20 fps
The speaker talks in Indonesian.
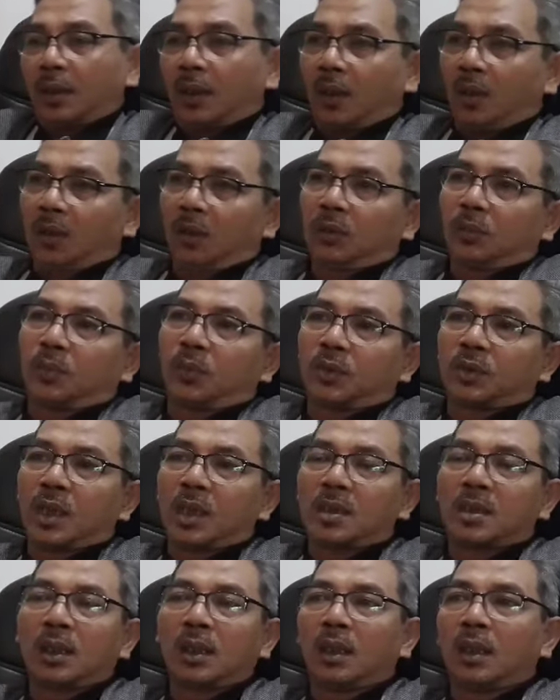kalau
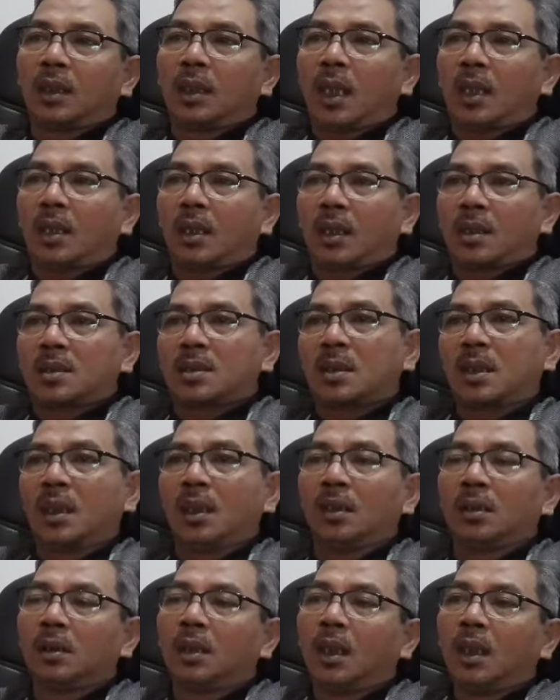bocah cilik anak
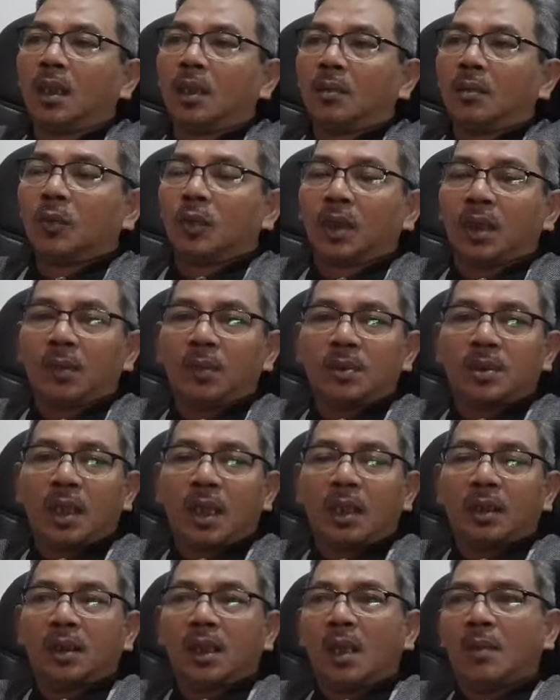kecil mungkin
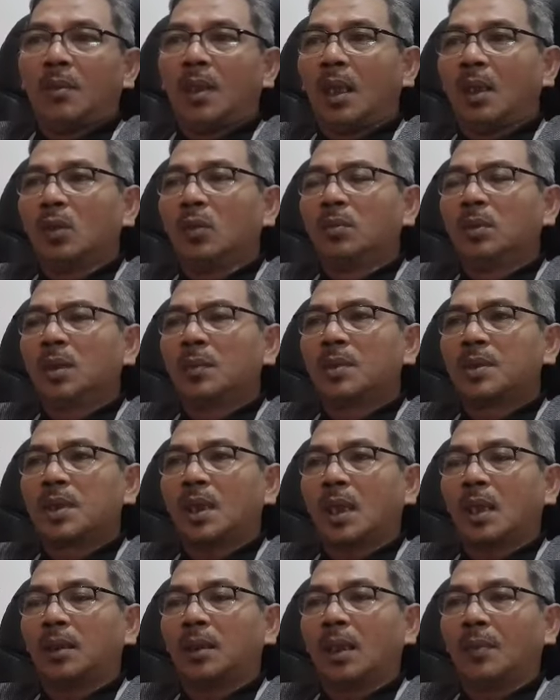bisa kita maklumi
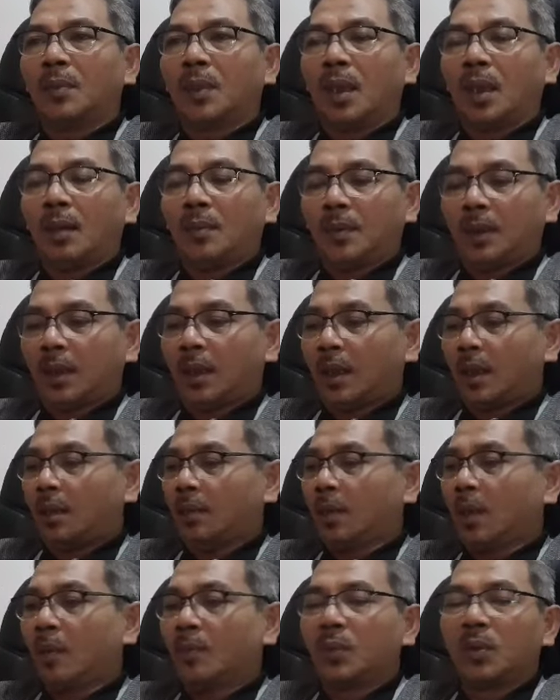bisa kita pahami karena
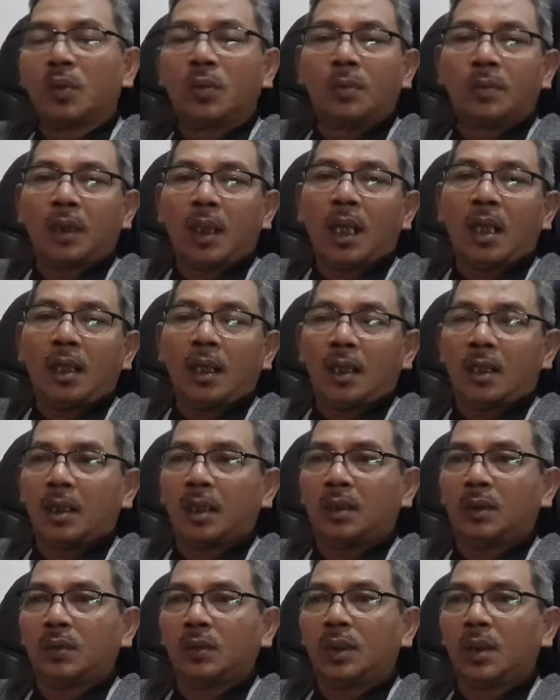memang belum nalar
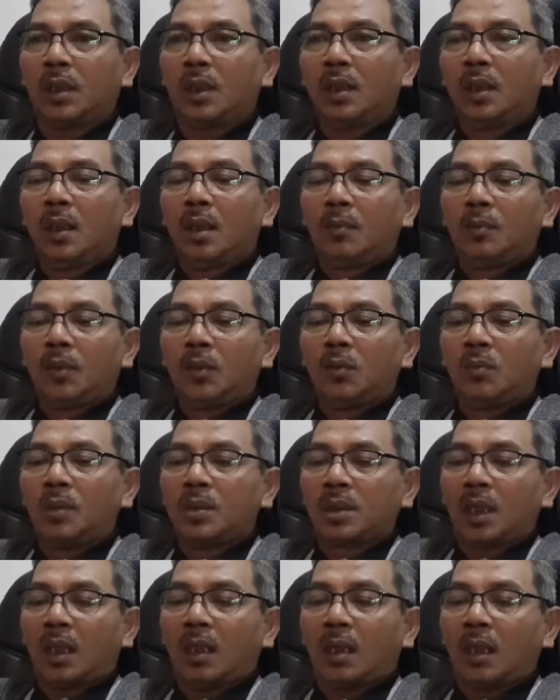gitu ya belum
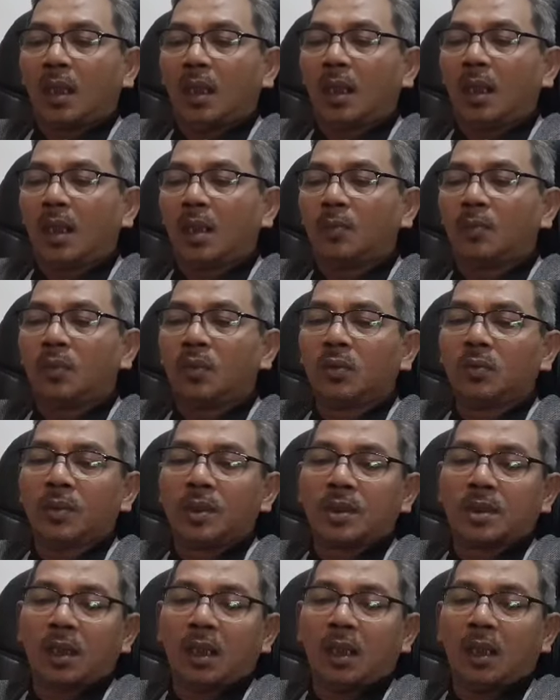bisa nalar belum
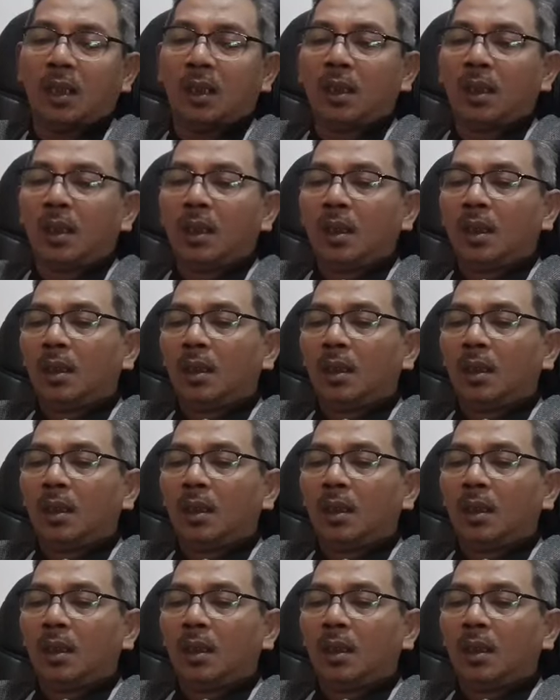bisa